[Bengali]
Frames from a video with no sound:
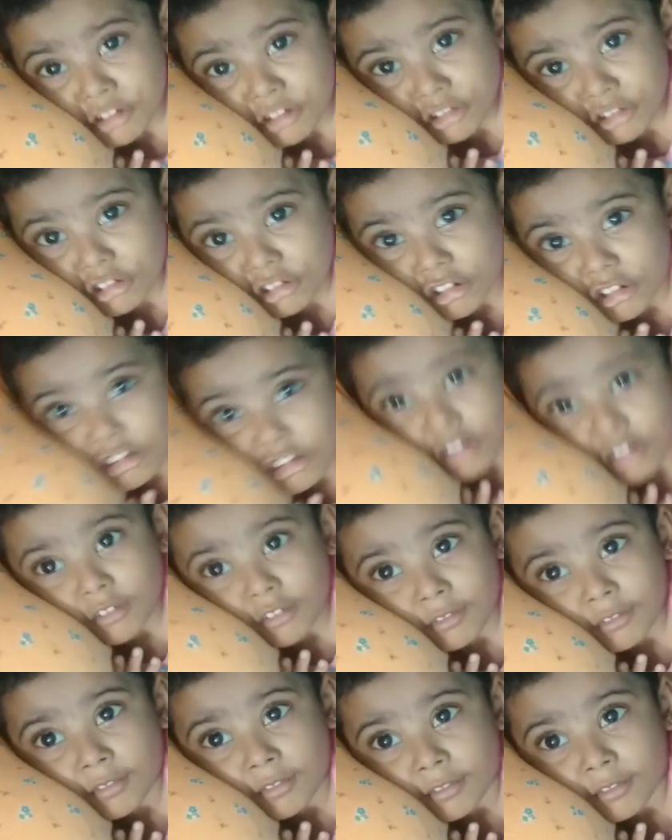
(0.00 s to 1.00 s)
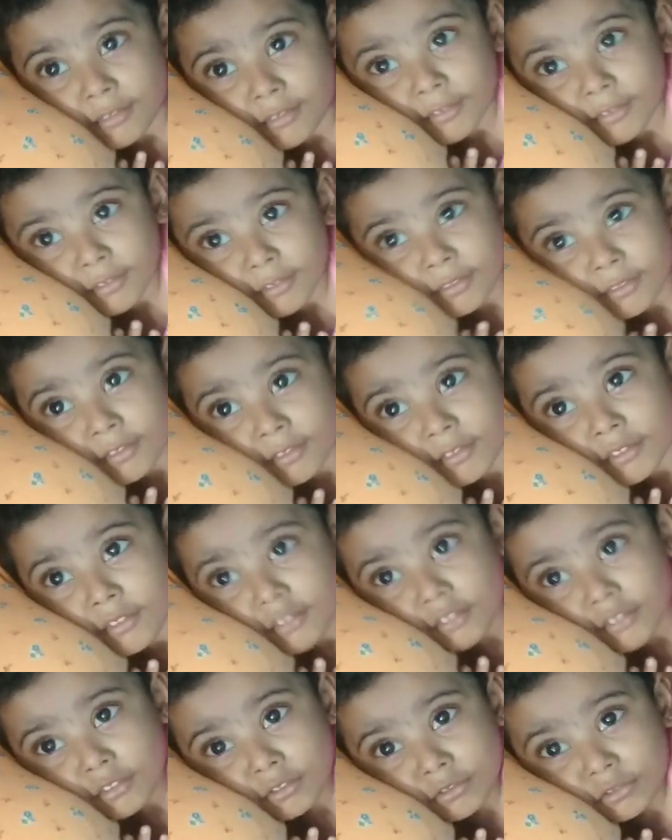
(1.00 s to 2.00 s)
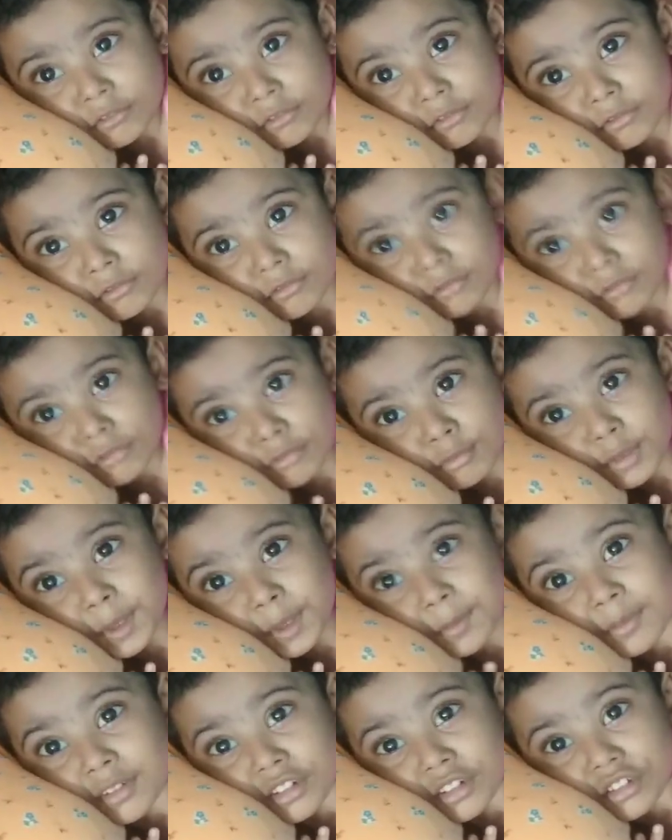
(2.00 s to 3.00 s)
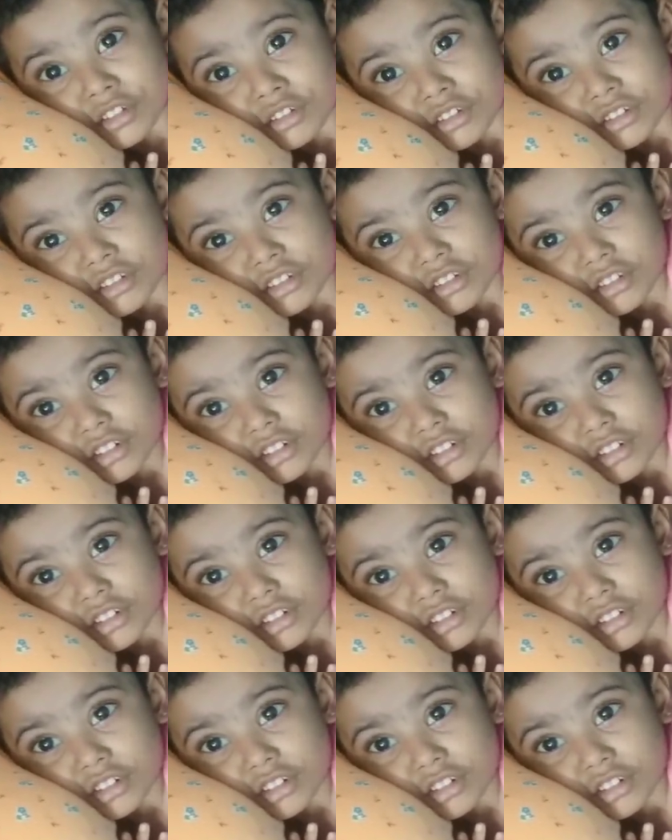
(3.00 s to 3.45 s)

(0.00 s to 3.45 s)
বলো তুমি বলো তুমি বলো